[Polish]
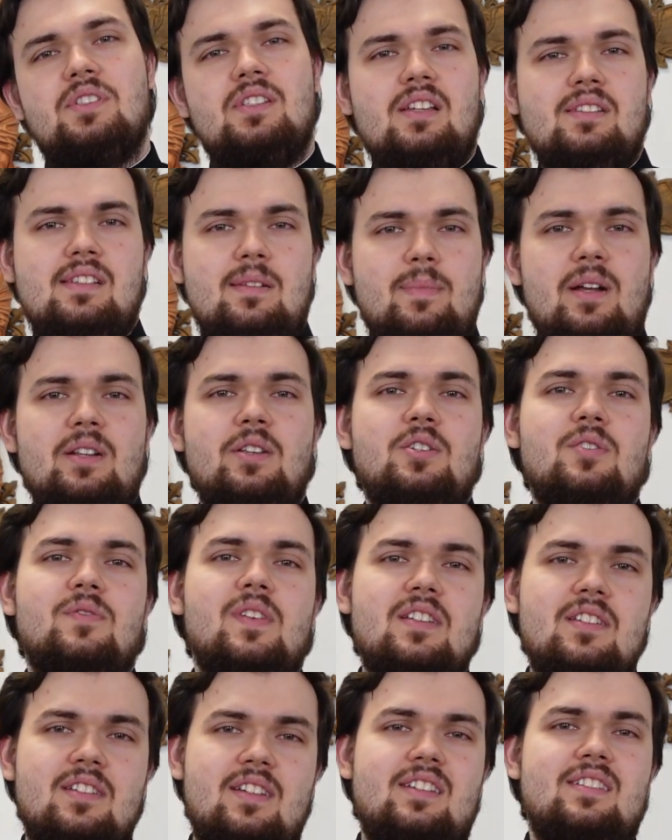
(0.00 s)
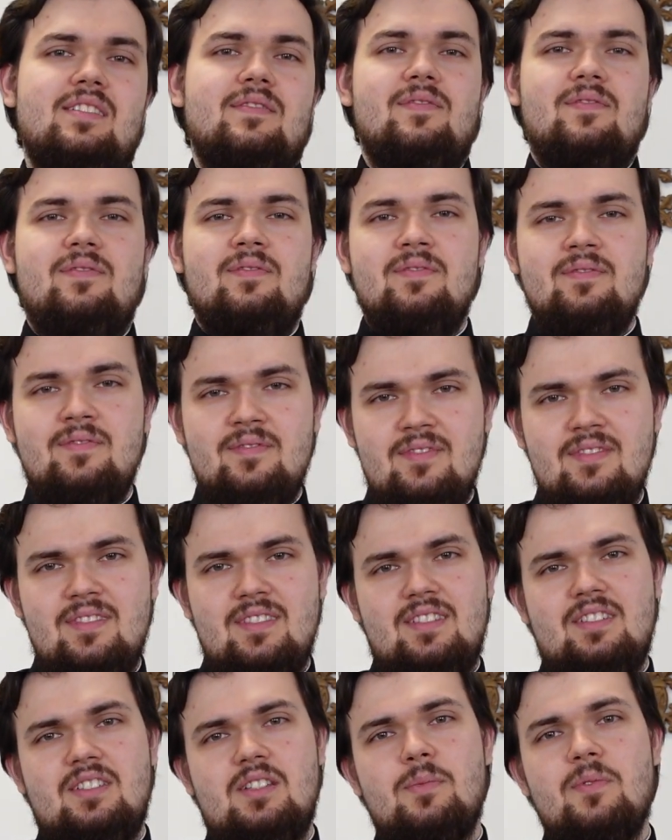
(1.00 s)
zapalić świeczkę,
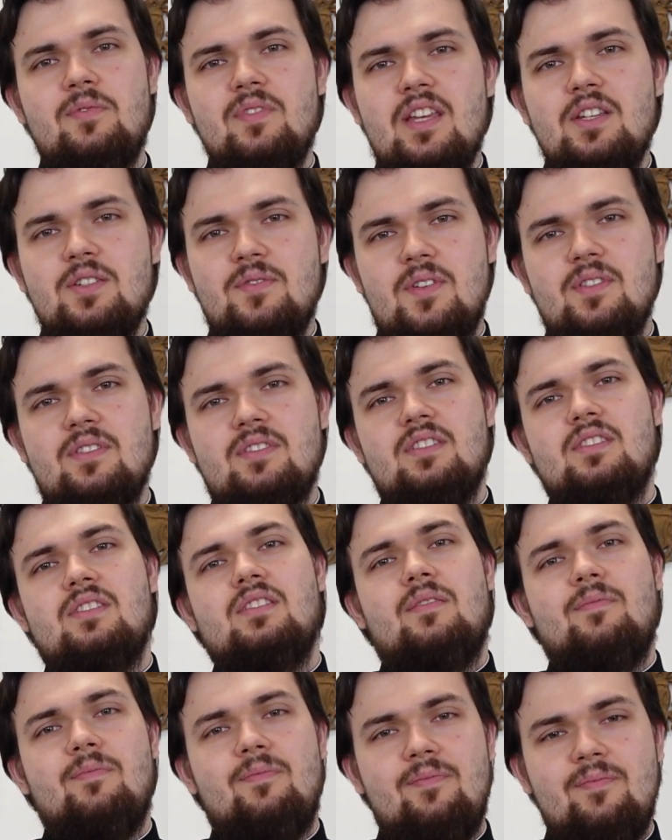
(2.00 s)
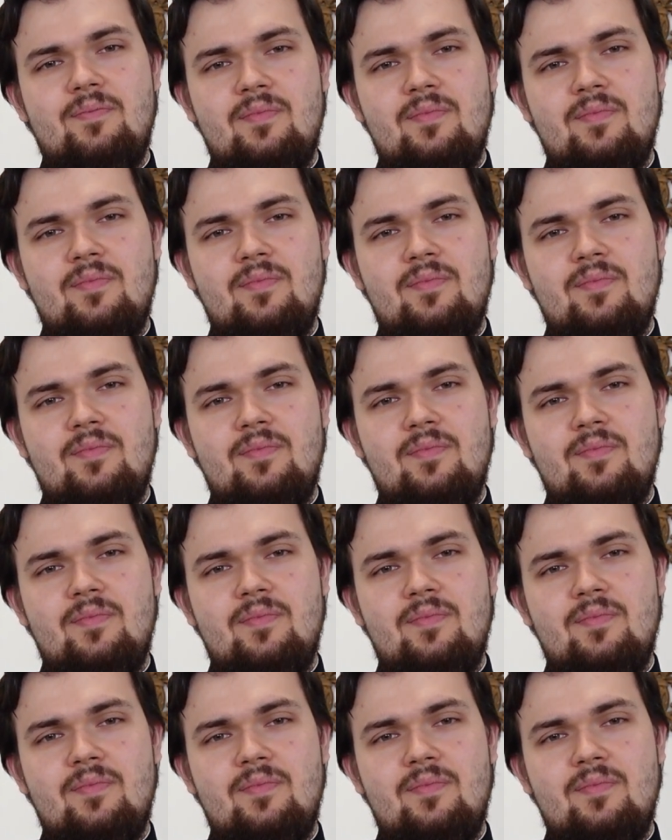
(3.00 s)
żeby w tej świątyni